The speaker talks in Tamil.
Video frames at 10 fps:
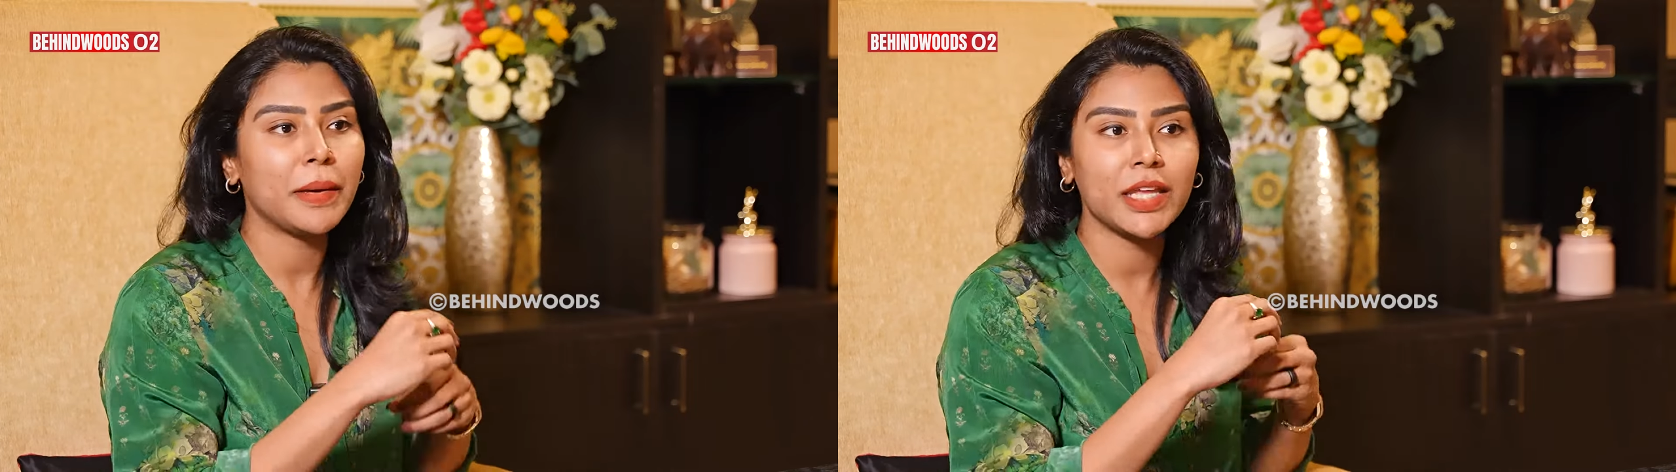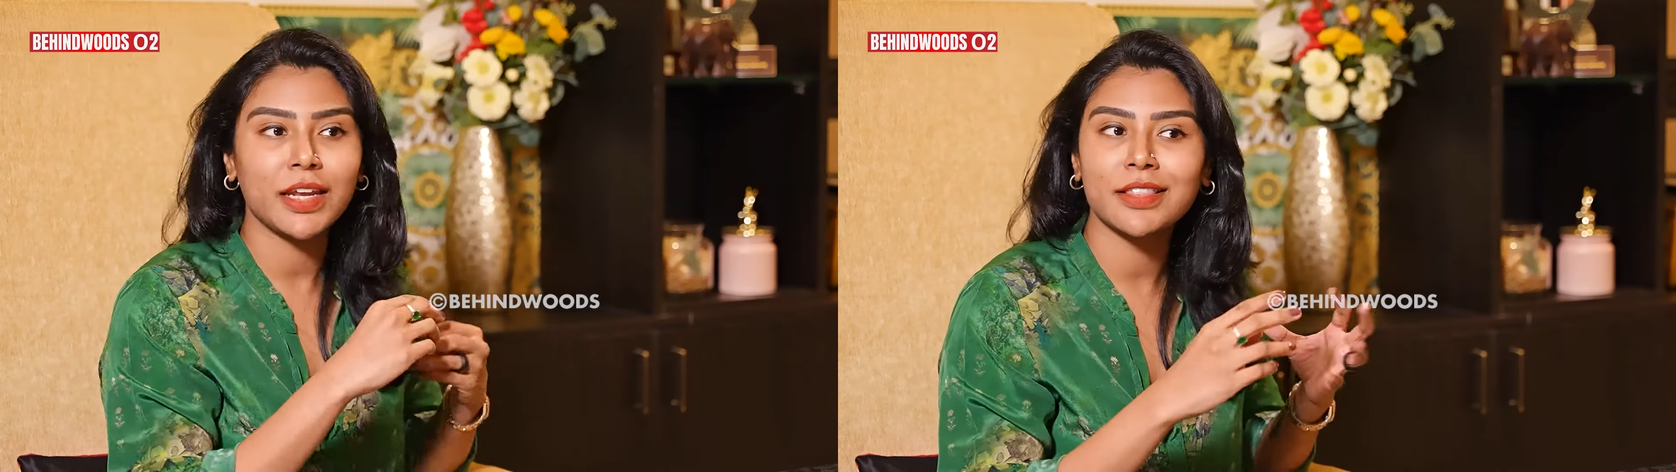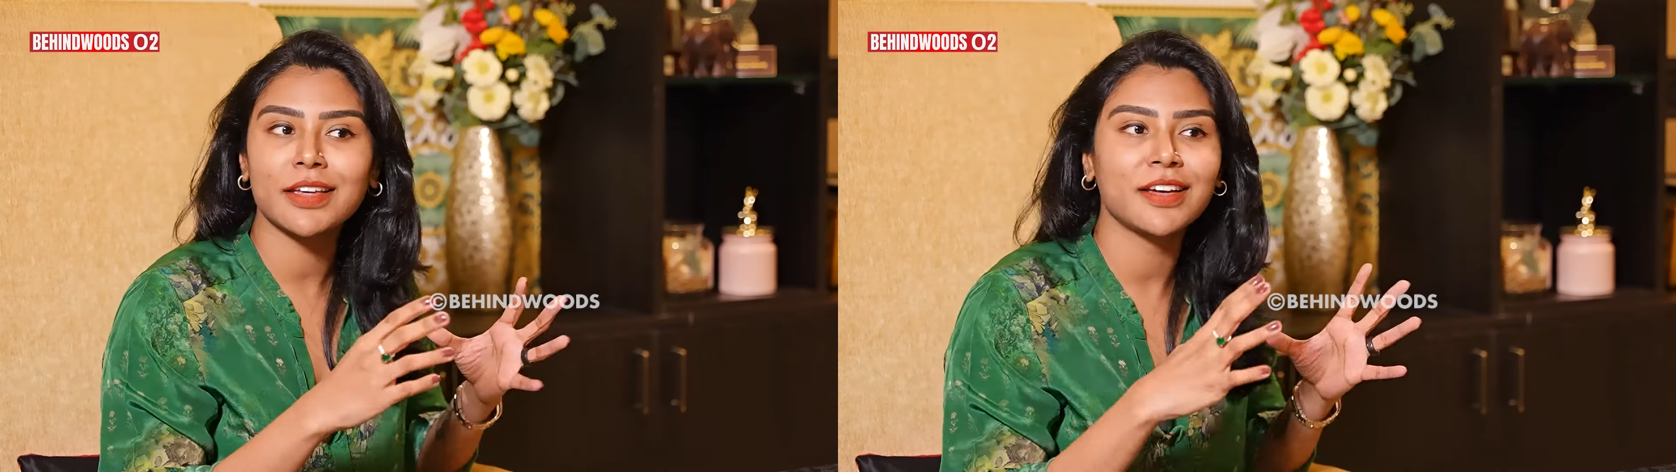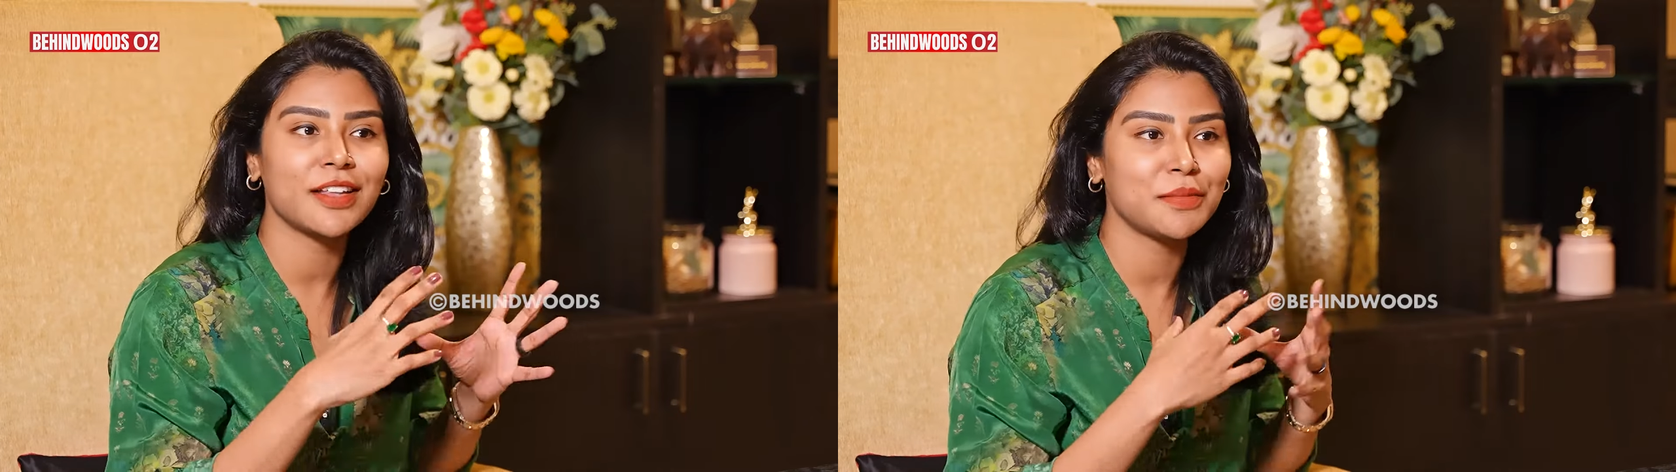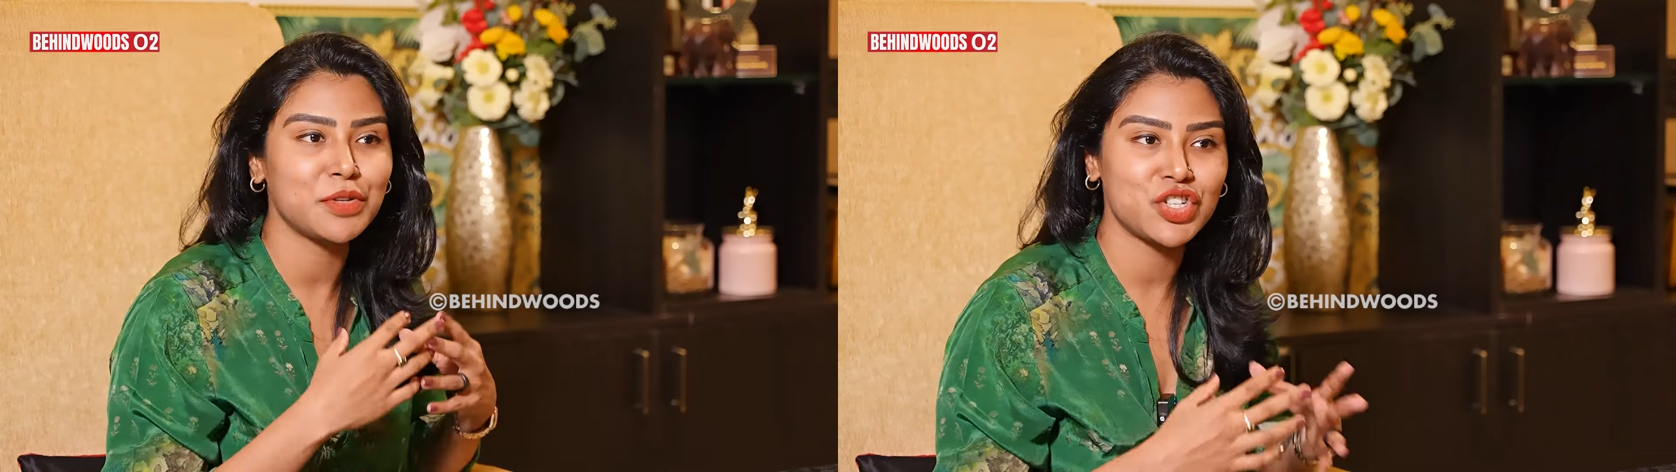பேரே
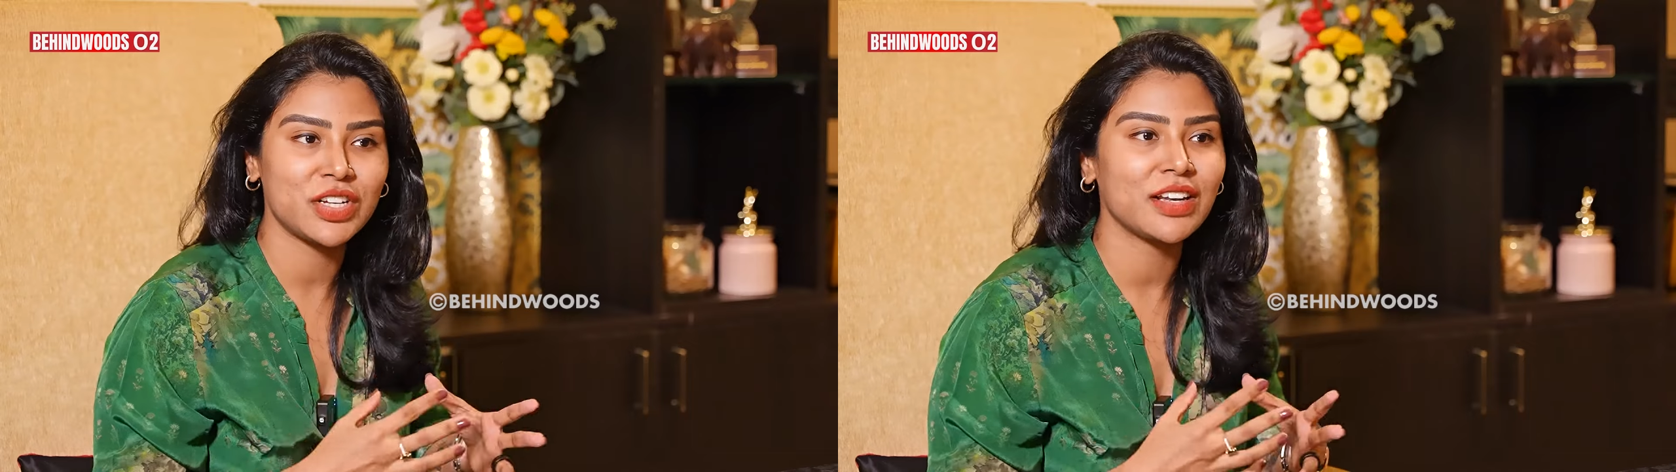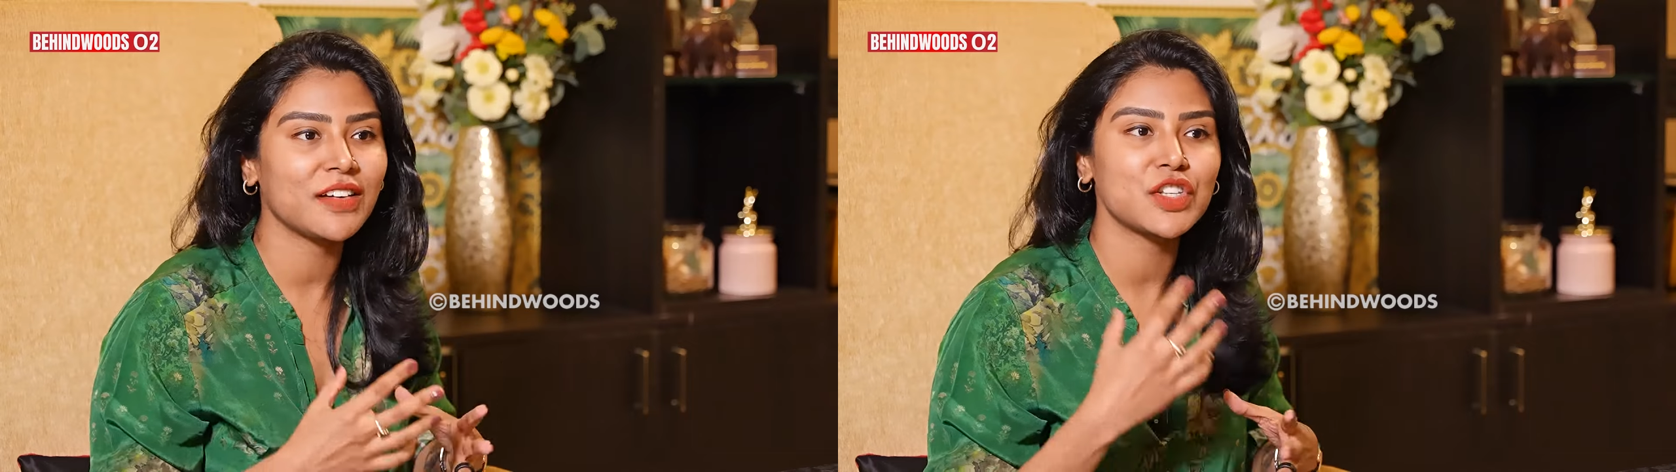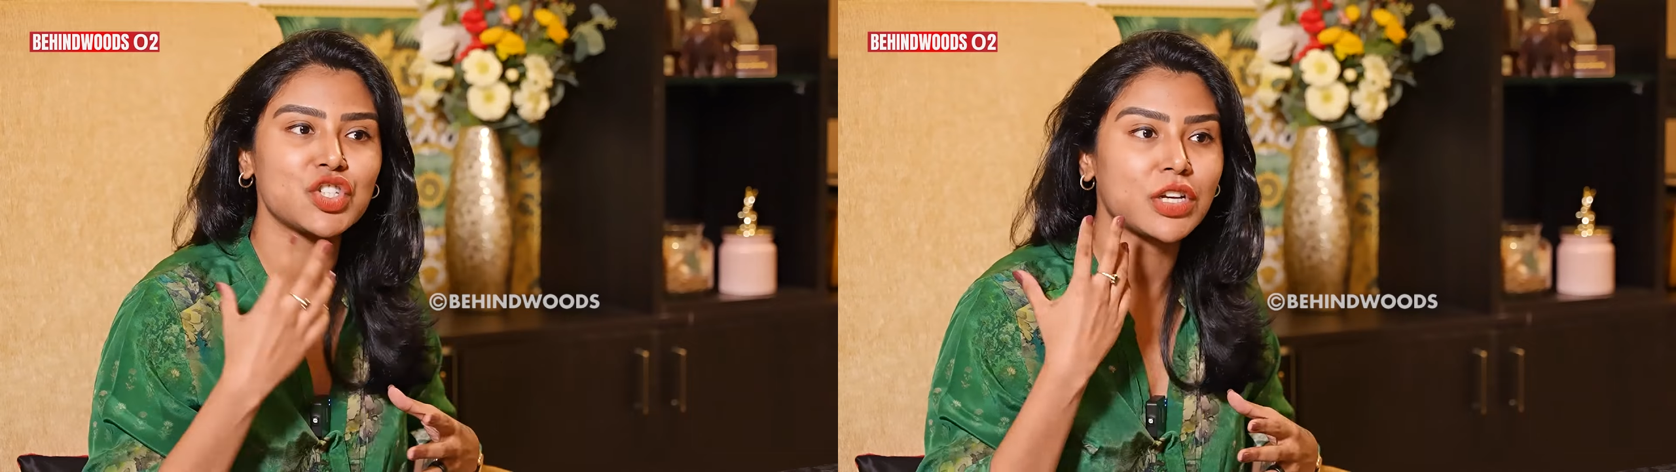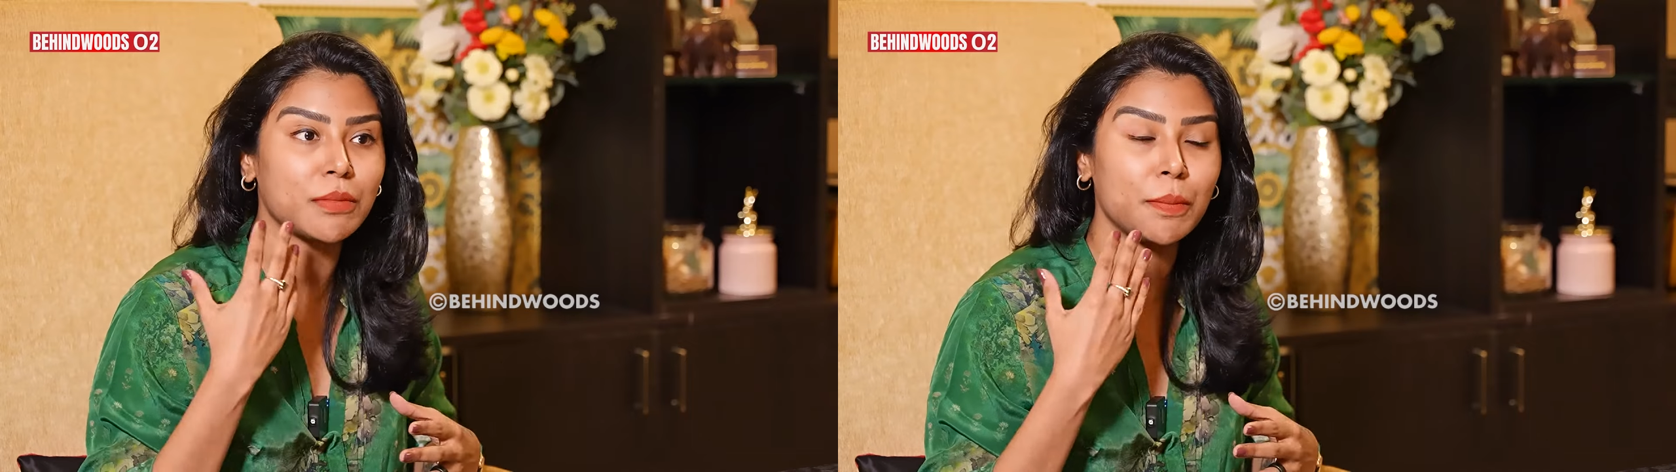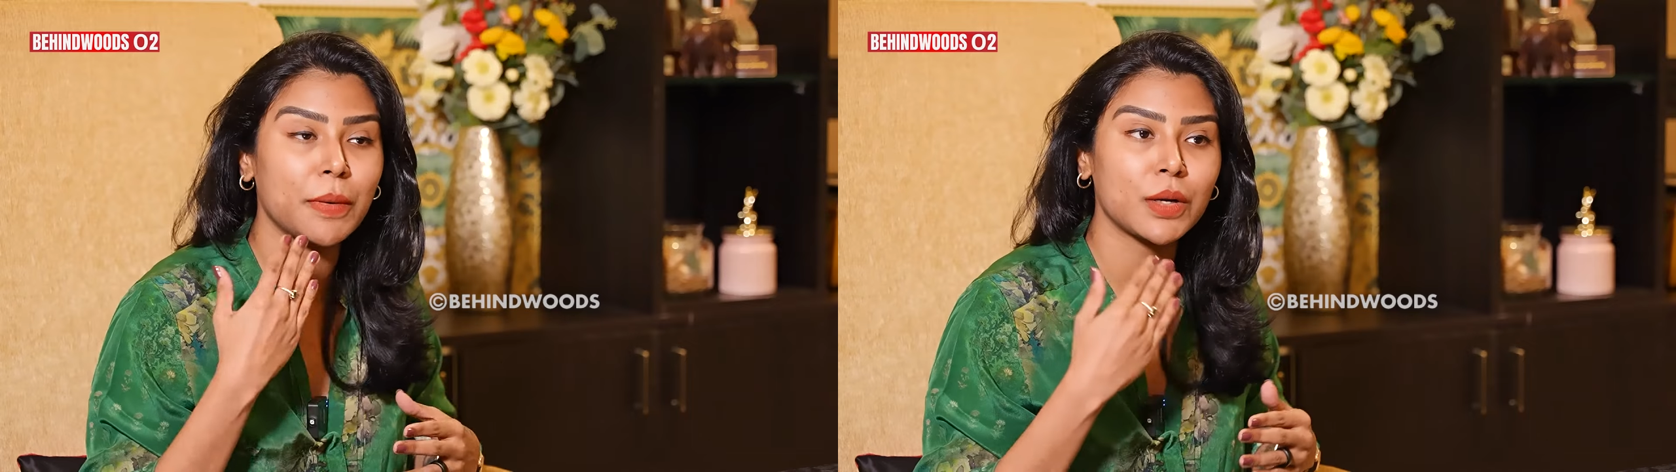தெரியாத மிஷின்லாம் வச்சு நம்ம